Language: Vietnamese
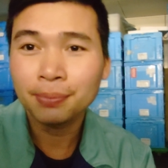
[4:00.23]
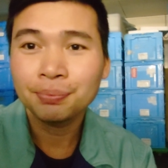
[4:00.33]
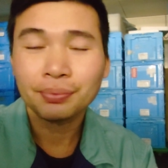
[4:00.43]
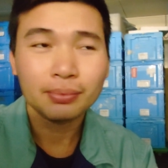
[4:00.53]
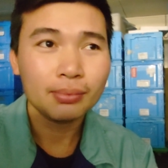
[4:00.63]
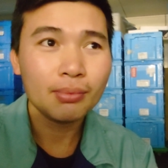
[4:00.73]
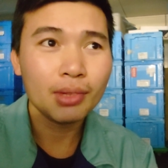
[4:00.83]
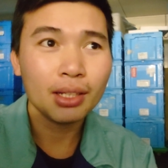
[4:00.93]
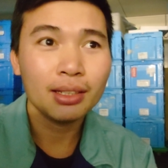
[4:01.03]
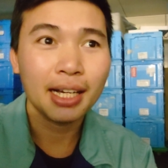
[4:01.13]
luôn
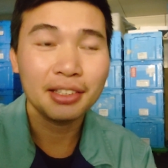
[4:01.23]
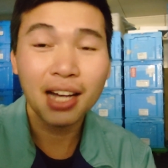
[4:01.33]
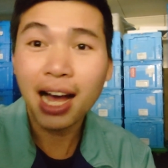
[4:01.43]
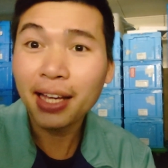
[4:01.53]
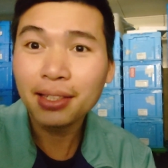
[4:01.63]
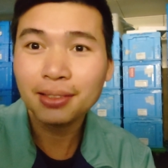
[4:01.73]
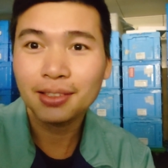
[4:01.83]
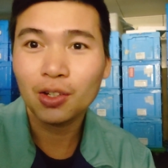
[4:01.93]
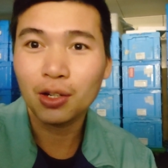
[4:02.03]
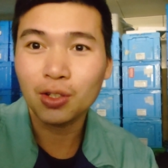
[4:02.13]
cái thứ hai á
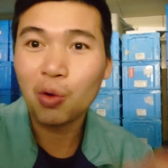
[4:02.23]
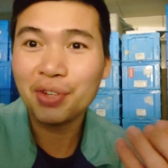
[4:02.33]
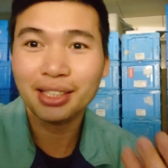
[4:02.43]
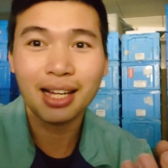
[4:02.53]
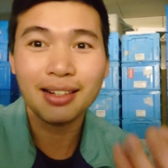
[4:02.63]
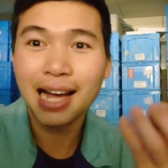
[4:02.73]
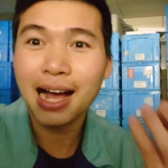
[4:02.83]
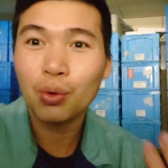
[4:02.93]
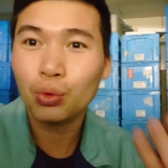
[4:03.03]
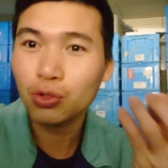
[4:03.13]
đó là công việc tăng
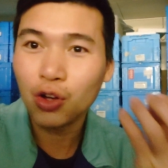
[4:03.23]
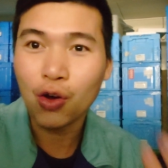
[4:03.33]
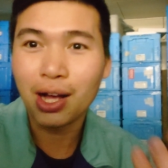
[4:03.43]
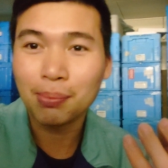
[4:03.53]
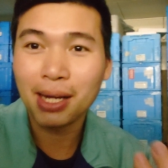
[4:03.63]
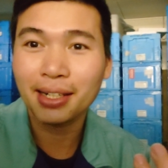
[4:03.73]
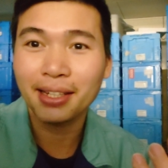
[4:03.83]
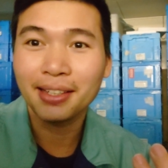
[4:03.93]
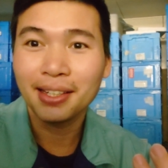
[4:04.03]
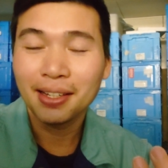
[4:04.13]
ca cũng không có các bạn
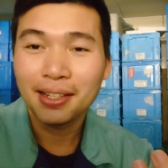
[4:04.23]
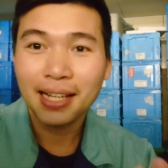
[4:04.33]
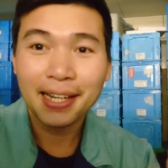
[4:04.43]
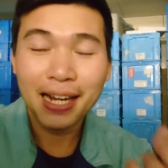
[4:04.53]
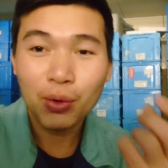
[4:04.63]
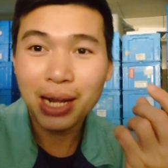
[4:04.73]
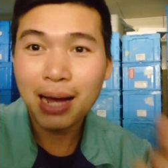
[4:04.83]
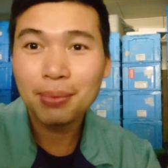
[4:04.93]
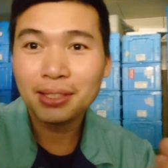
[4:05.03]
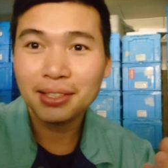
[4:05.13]
này ngày nào
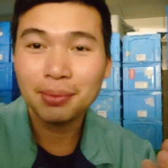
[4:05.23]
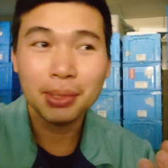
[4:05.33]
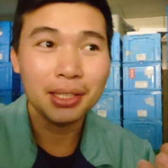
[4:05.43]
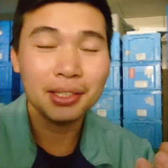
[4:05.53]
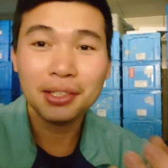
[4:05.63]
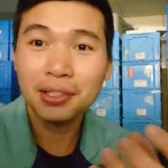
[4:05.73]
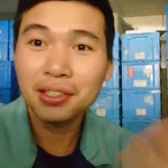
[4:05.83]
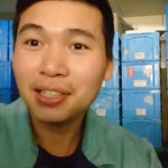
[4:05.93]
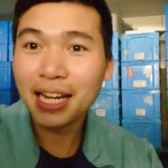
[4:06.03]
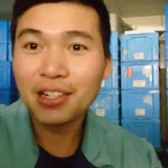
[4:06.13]
làm á, thì bị trừ
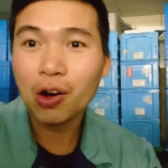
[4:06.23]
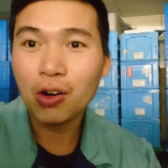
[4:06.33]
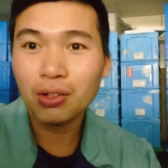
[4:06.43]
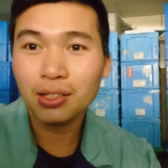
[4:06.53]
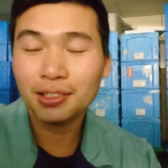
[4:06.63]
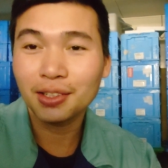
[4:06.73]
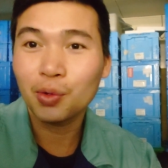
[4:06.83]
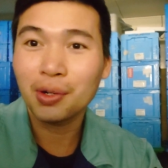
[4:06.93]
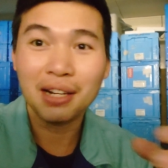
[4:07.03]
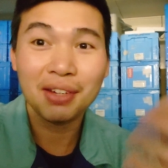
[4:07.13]
lương ngày đó à,
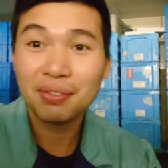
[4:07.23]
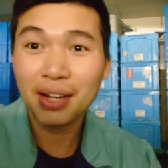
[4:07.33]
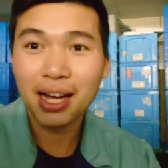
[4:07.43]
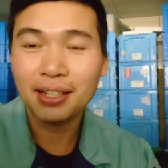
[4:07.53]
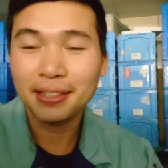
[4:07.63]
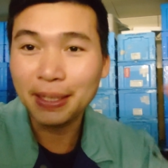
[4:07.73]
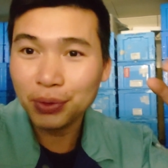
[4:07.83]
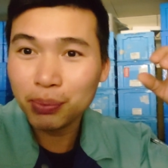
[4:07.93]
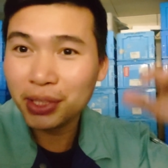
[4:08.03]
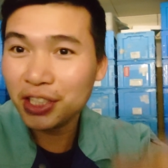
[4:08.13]
thì cũng là vất vả
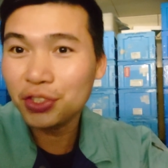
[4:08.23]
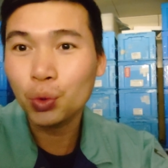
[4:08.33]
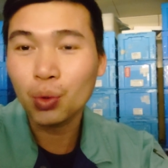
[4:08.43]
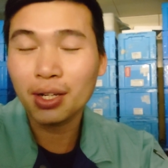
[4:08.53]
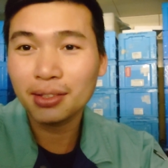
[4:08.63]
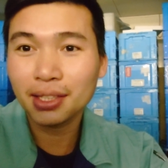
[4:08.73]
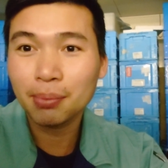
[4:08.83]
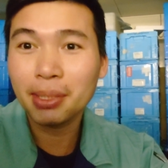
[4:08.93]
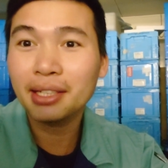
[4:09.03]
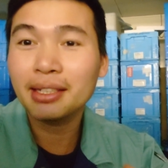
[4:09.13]
nếu như mình nhìn xuống á,
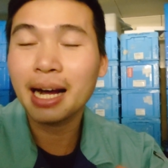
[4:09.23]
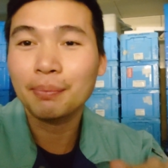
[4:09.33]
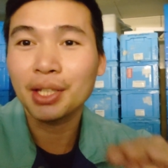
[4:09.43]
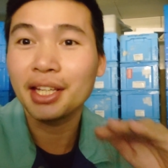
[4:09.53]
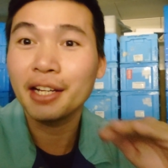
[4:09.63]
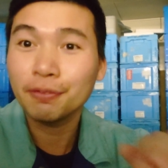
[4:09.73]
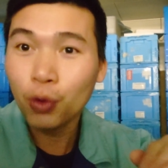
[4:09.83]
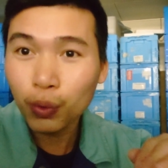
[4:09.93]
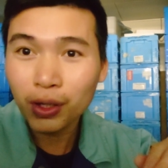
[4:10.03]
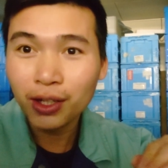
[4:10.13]
thì mình cảm thấy
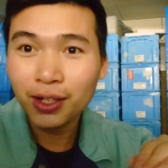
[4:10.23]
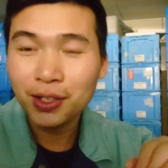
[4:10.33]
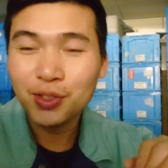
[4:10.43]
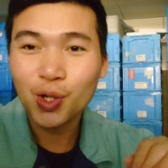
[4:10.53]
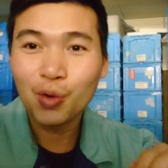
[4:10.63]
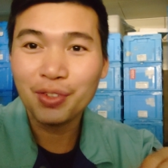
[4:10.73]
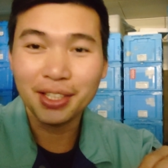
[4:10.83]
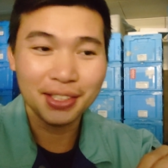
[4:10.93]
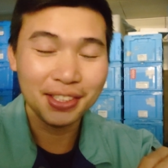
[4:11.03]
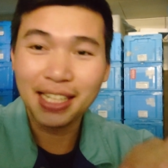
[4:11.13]
hạnh phúc so
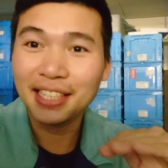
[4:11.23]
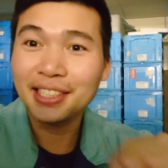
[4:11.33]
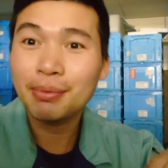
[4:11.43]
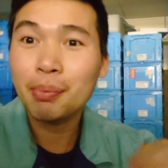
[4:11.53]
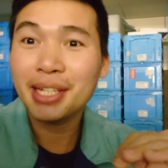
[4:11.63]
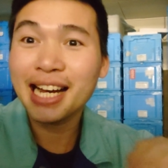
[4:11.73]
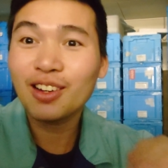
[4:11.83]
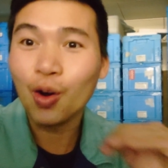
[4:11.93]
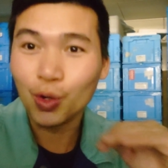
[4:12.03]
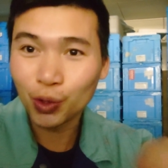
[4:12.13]
với những cái gì mà mình
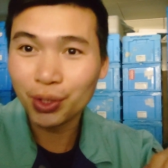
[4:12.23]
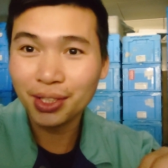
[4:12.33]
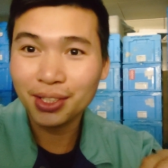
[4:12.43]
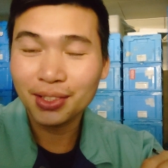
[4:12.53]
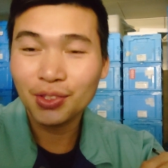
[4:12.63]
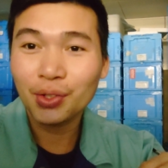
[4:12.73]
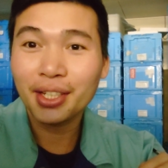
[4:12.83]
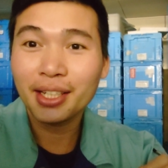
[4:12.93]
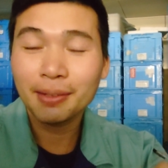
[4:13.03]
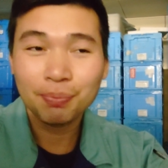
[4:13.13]
đang có rồi
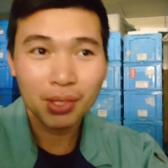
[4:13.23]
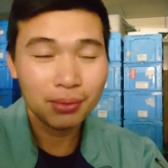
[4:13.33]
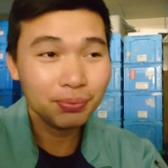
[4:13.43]
cho nên á